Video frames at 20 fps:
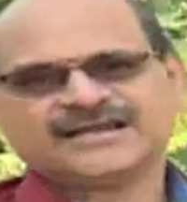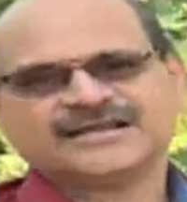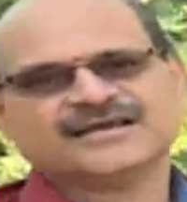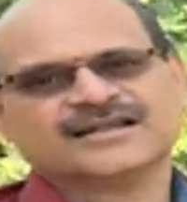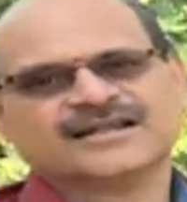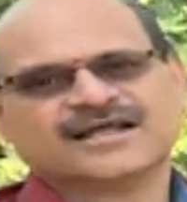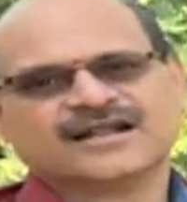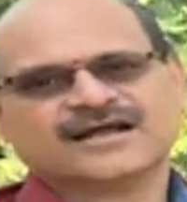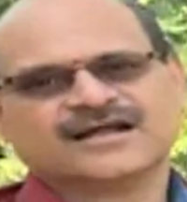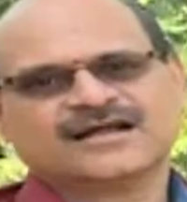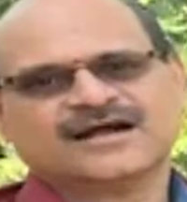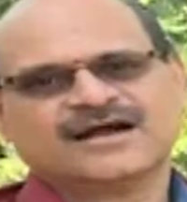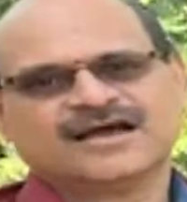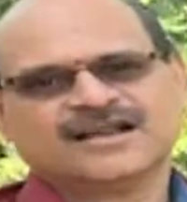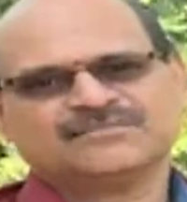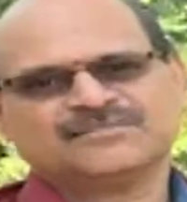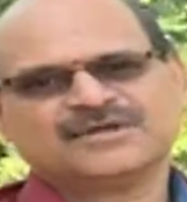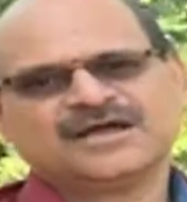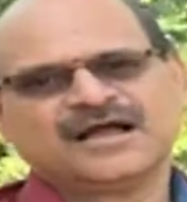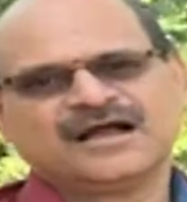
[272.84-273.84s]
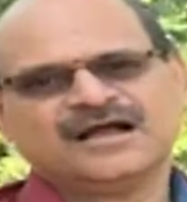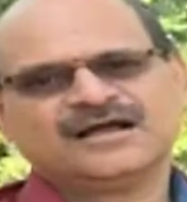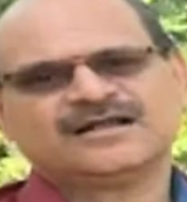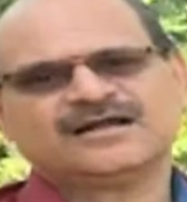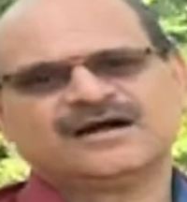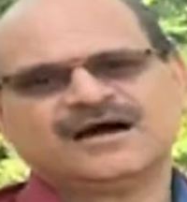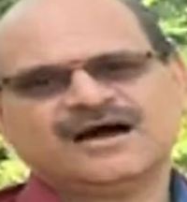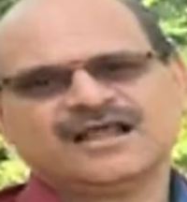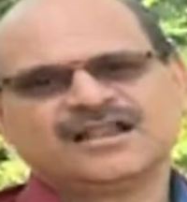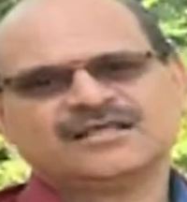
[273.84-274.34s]
என்கிறார் அகாலம்னா
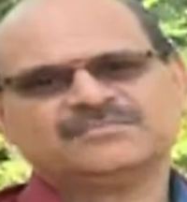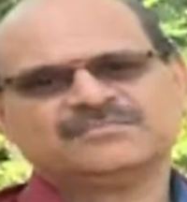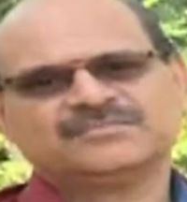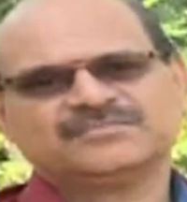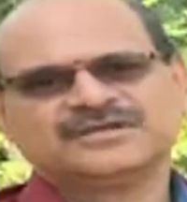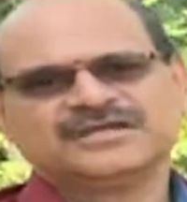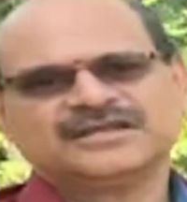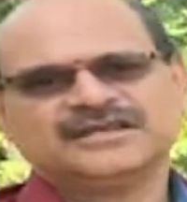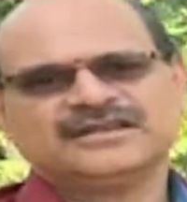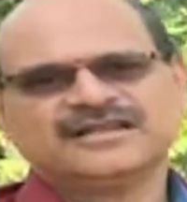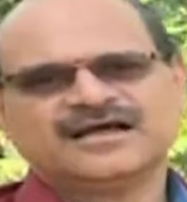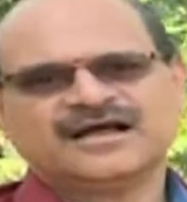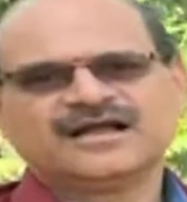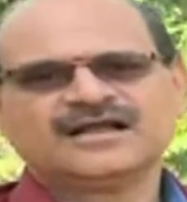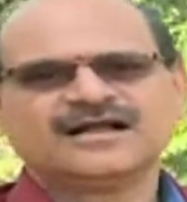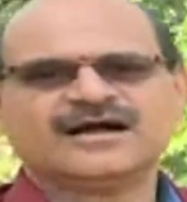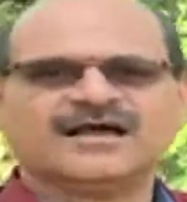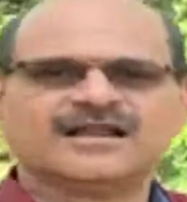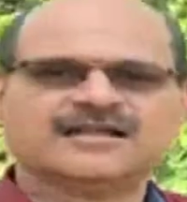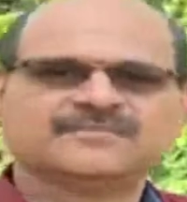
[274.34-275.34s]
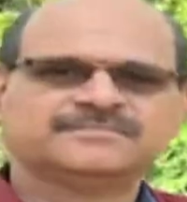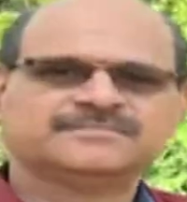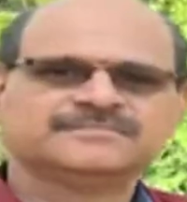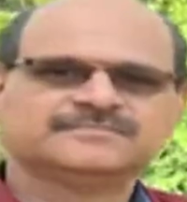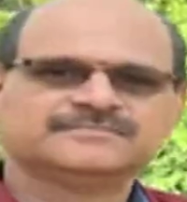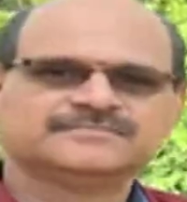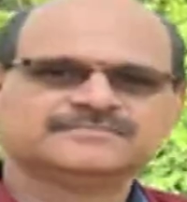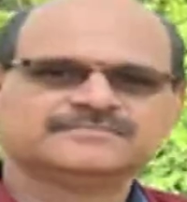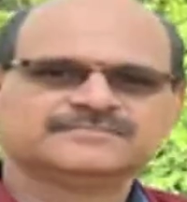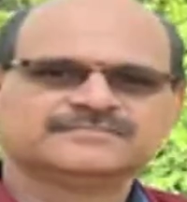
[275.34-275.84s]
காலம் இல்லா காலம்
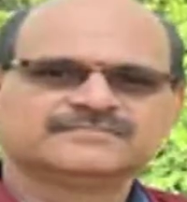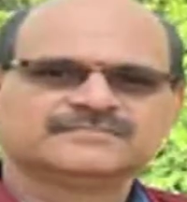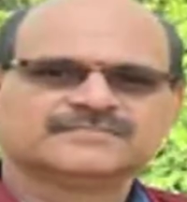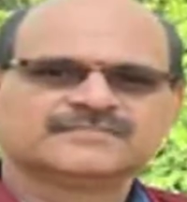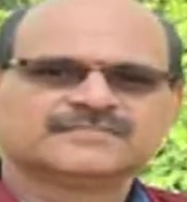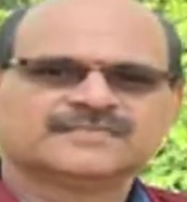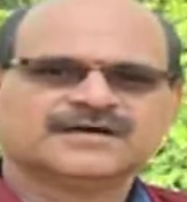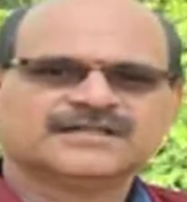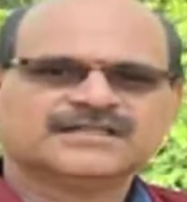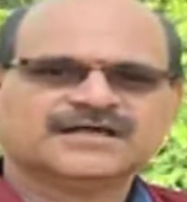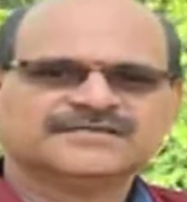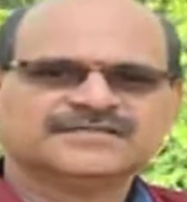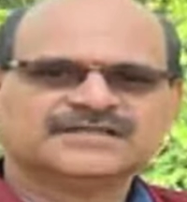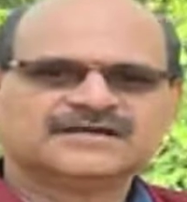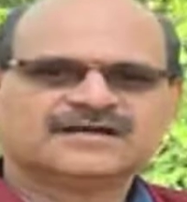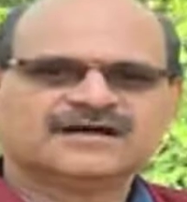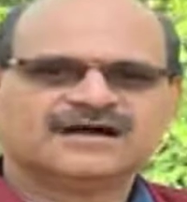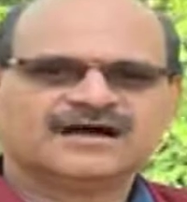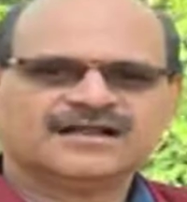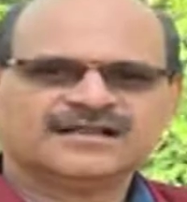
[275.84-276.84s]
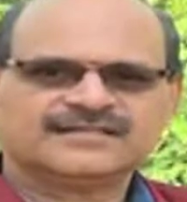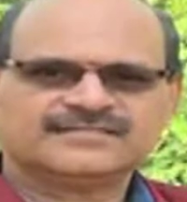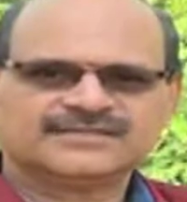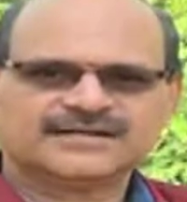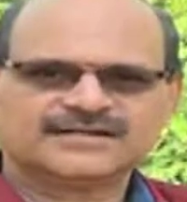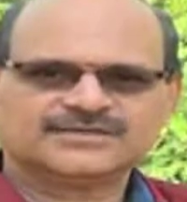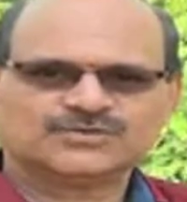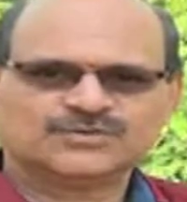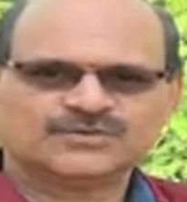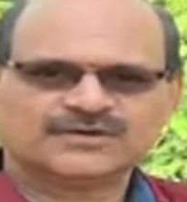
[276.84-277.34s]
அதாவது
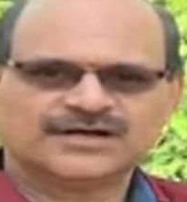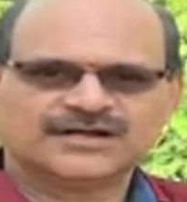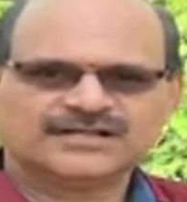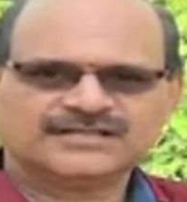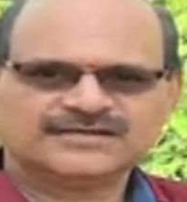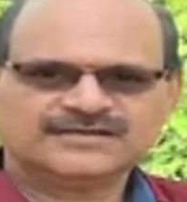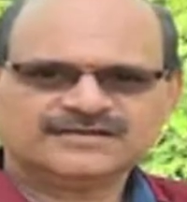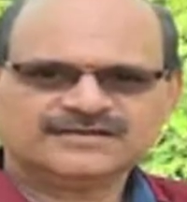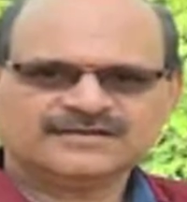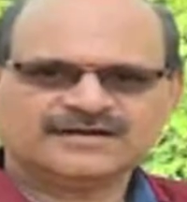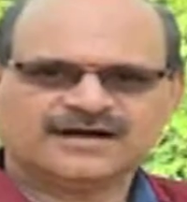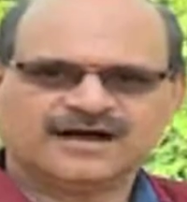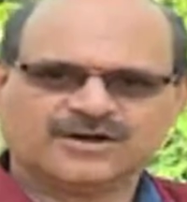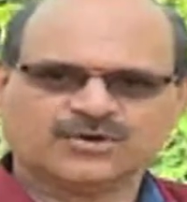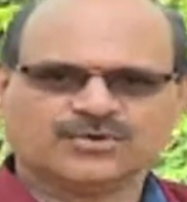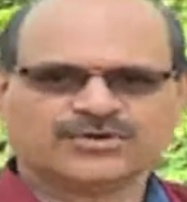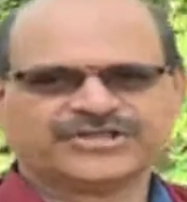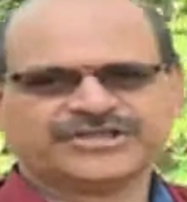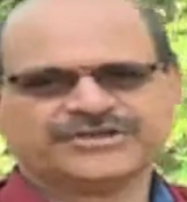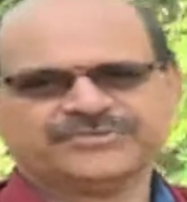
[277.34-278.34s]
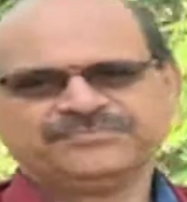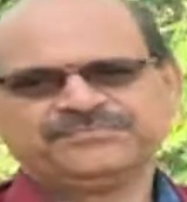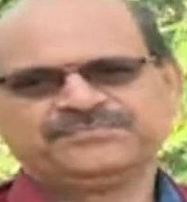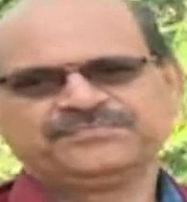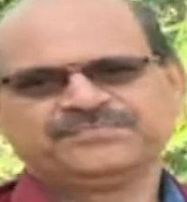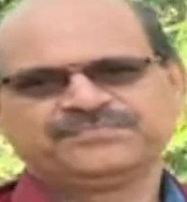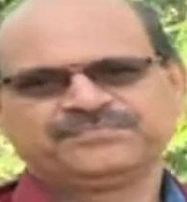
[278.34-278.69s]
காலத்தில் தூங்கிறது ஆரோக்கியம்